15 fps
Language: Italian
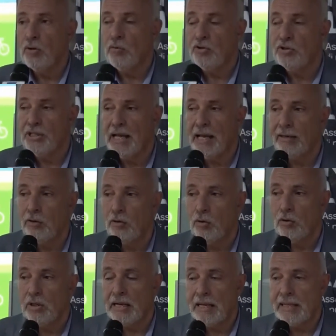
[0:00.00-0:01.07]
noi
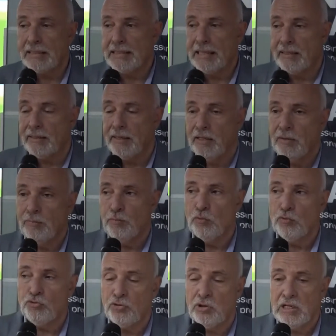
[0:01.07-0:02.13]
quest'anno grazie anche
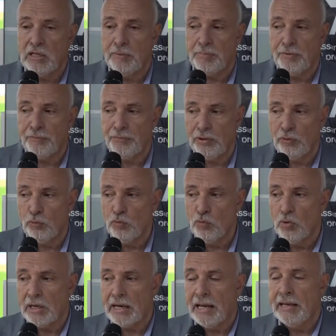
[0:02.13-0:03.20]
all'impulso della
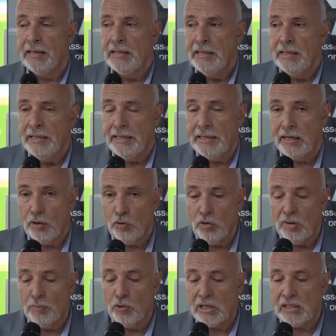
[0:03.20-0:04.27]
Prefettura e alle
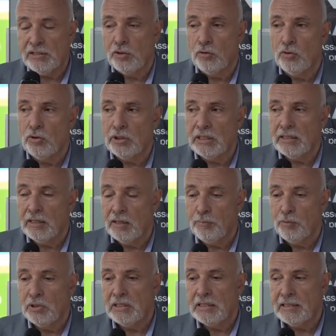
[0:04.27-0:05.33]
collaborazioni della
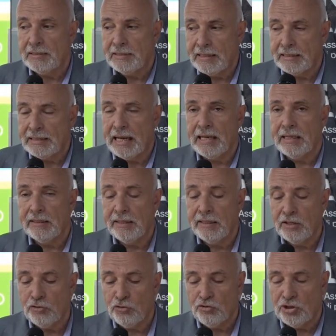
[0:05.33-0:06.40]
Polizia Stradale,
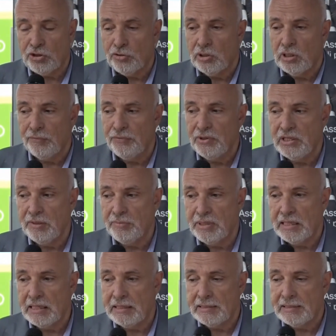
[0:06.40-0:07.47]
dell'Associazione
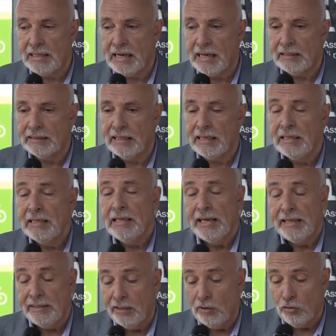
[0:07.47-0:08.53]
Vittime della Strada
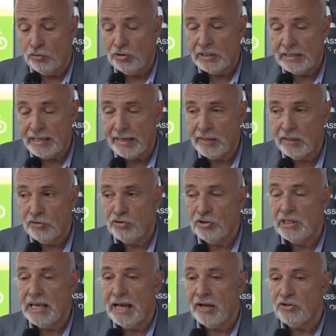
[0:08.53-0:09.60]
e dei nostri tecnici
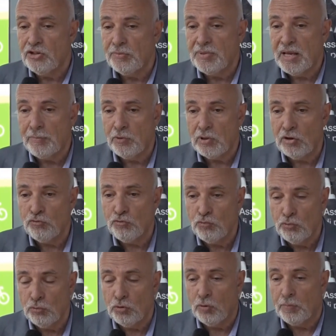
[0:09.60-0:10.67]
di ACE abbiamo
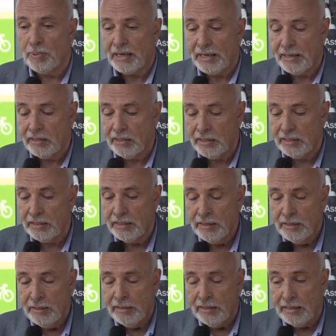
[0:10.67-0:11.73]
raggiunto parecchi
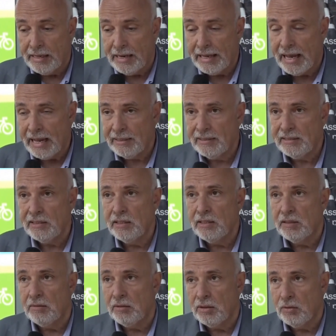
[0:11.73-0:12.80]
eh,
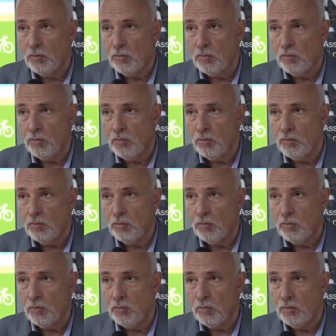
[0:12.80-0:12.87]
ragazzi,